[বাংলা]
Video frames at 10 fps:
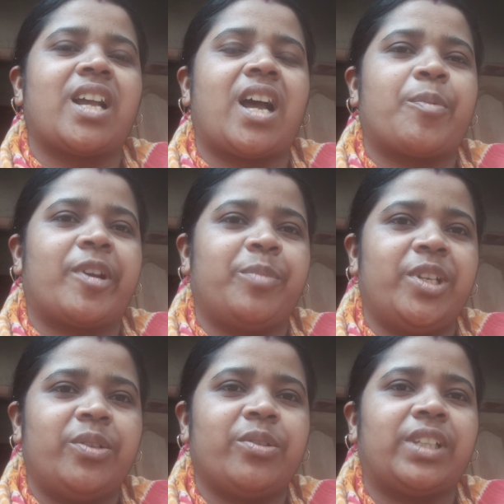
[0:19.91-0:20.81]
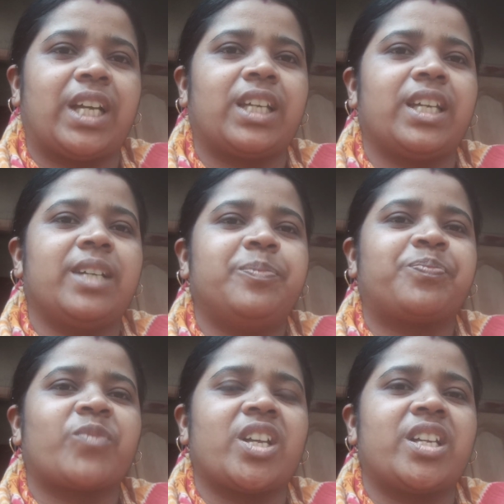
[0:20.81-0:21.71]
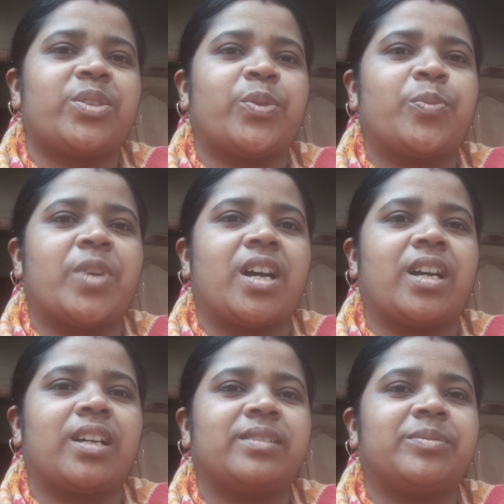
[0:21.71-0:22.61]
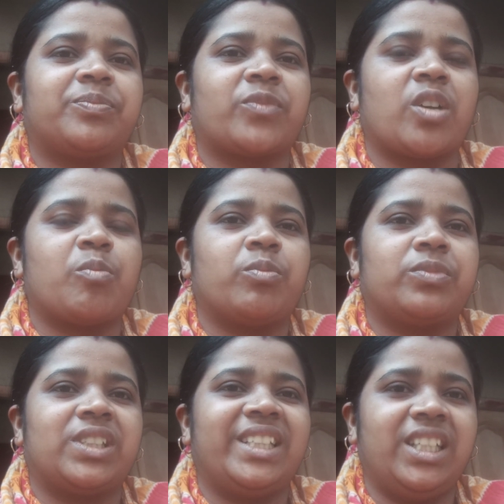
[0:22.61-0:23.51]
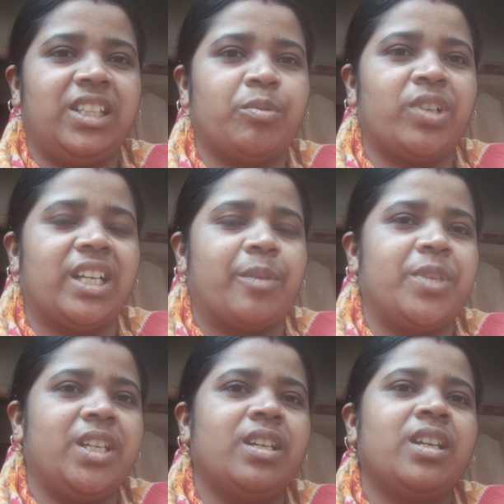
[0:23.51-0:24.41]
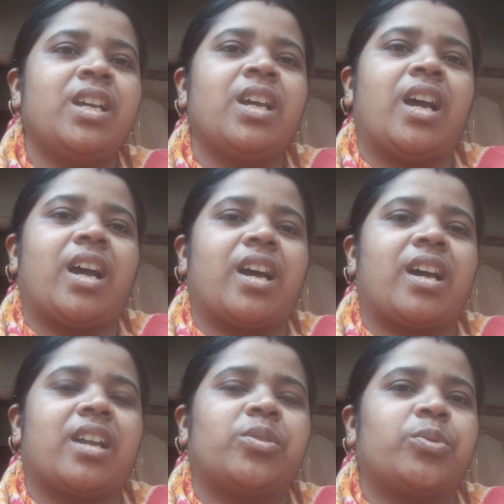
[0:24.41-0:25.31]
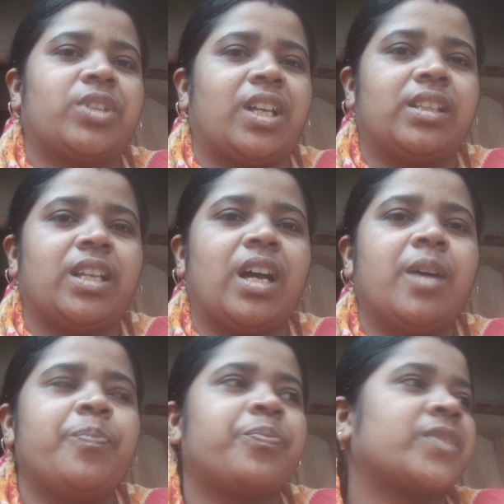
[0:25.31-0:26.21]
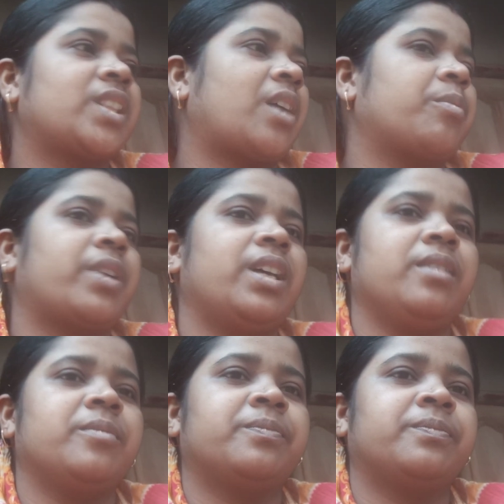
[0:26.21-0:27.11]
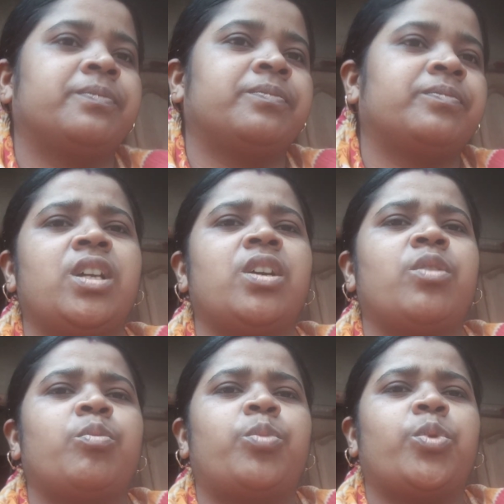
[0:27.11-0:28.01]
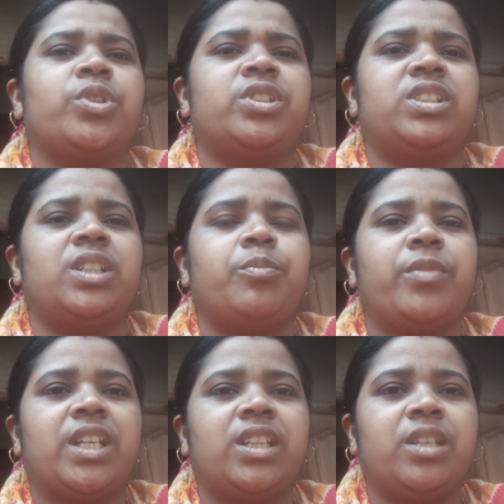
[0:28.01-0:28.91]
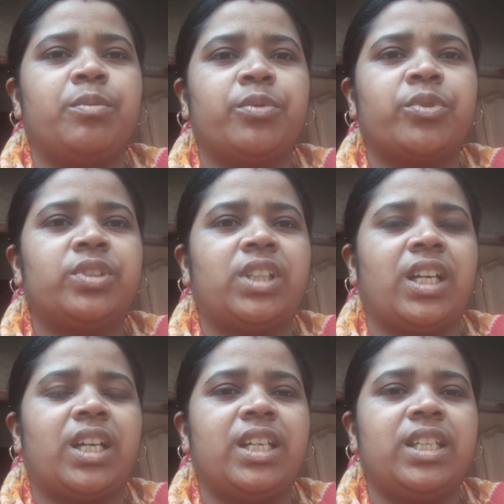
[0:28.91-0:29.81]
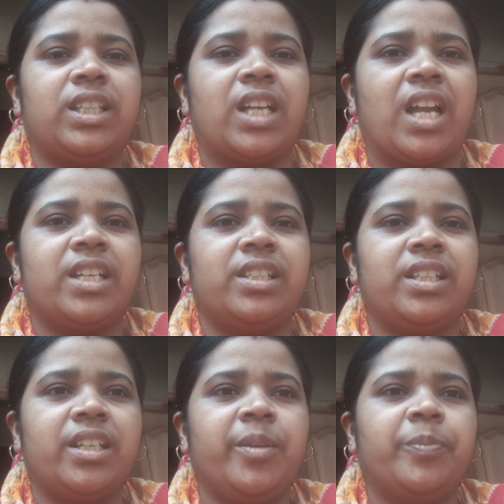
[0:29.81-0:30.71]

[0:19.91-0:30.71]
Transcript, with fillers: আমার ভিডিও দেখে সোমা দিদি বলি আমি আর তুষারদা তারপরে পশ্চিম মেদিনীপুর থেকে ইন্দ্রাণী দি